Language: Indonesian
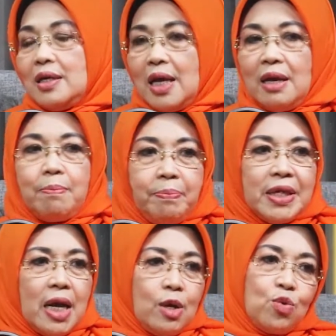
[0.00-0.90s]
ya. Jadi
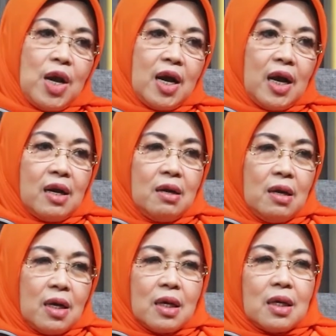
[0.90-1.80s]
bisa digunakan.
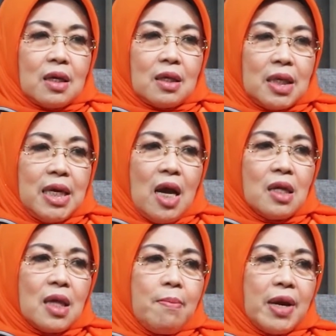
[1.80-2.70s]
Sehingga
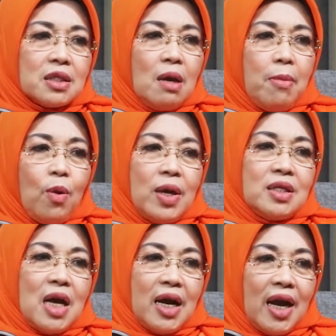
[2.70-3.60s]
saya merasa bahwa
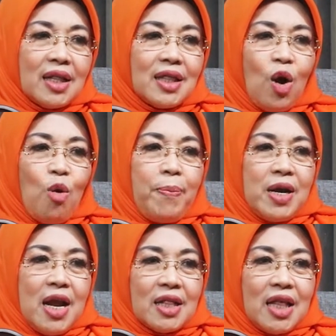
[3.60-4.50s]
Jakarta
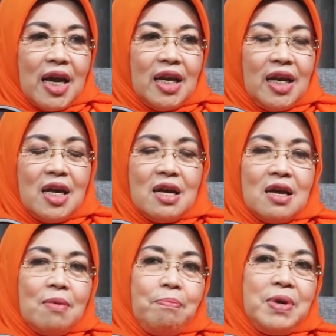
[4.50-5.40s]
Open Data ini
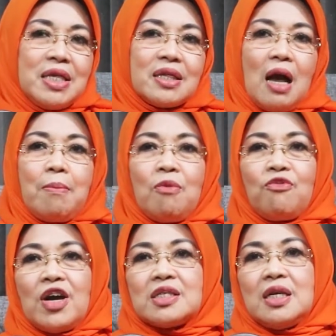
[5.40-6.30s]
bisa
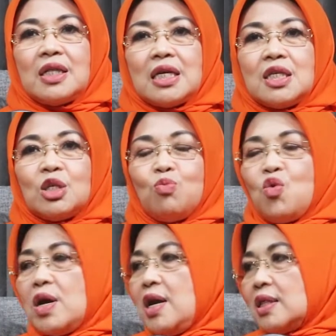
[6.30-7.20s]
memfasilitasi
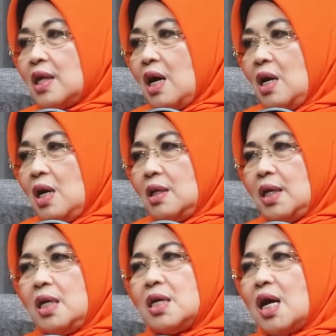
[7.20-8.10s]
semua data
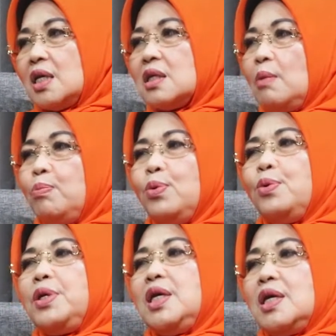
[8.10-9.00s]
jadi jangan asal
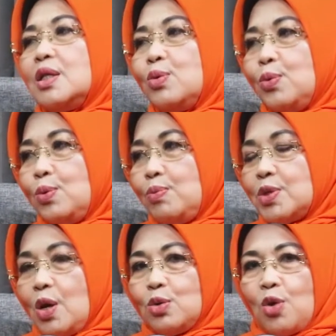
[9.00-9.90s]
bunyi gitu. Yeah,
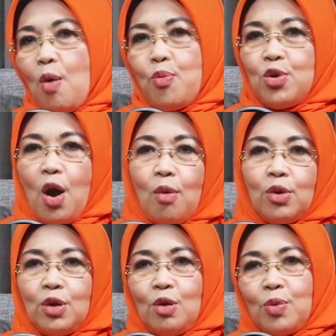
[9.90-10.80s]
Misalnya yeah, saya yeah. punya
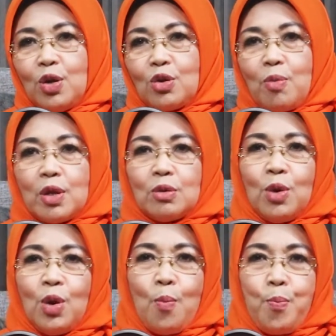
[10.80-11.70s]
uji begini sama
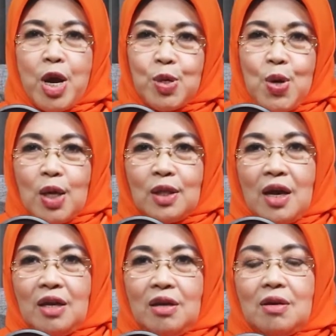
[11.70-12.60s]
big
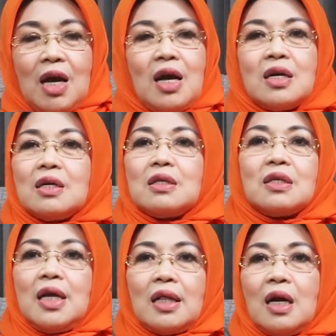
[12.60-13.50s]
data ini, nah,
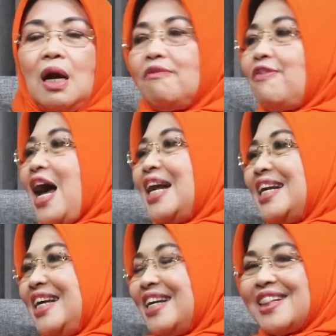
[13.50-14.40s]
ternyata nggak
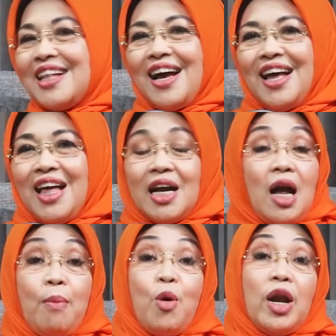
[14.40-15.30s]
valid. Yeah, yeah, yeah,
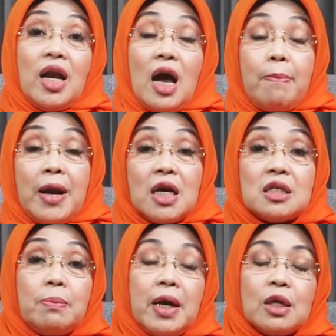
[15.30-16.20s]
nggak yeah. boleh lah, apalagi
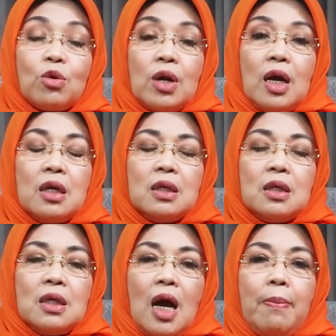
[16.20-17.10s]
sebagai seorang
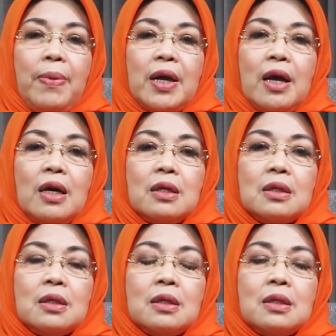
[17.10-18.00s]
apa ya
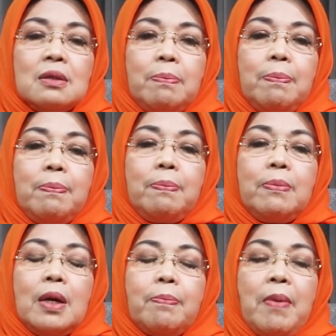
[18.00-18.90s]
uh,
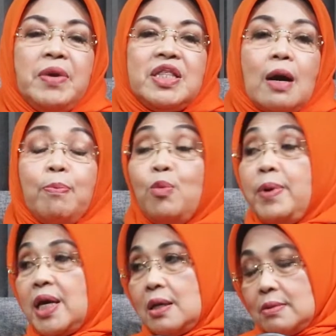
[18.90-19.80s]
pembijak
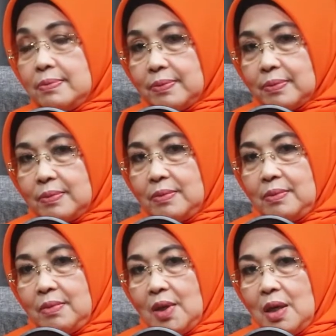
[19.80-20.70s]
publik. Yeah.
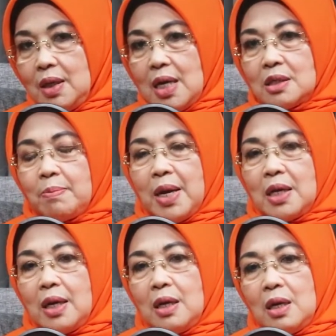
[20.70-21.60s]
Dia
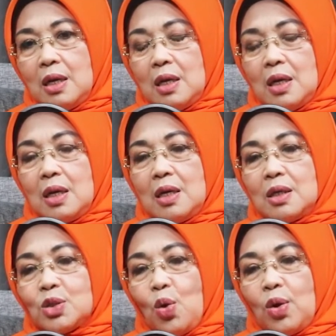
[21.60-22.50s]
sebagai uh,
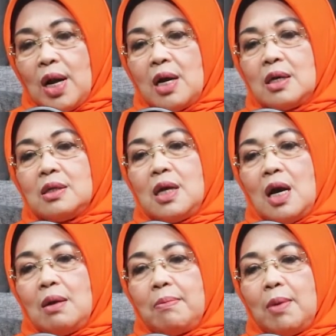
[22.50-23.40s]
seorang
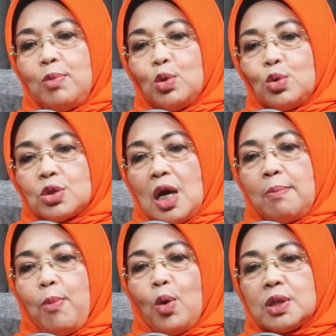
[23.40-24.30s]
yang memutuskan
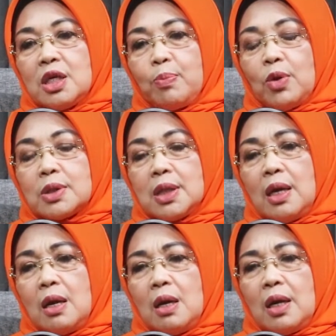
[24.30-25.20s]
polisi-polisi
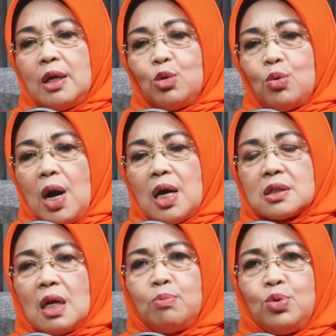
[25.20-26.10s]
itu
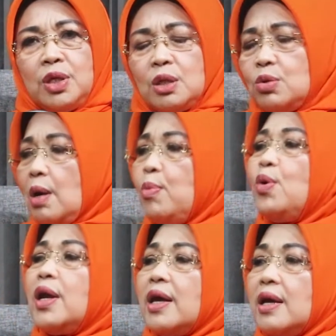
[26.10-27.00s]
asal bunyi itu nggak
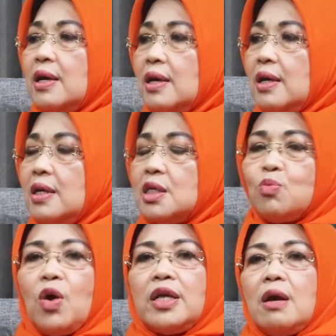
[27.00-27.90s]
boleh. Yeah, yeah
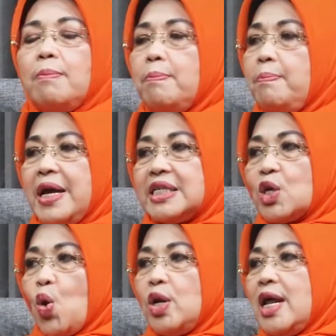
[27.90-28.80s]
semuanya iya. based
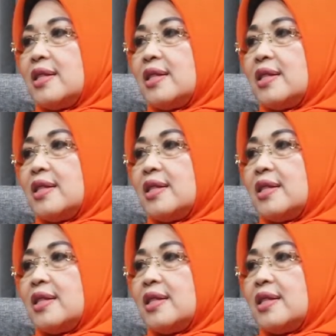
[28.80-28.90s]
on data.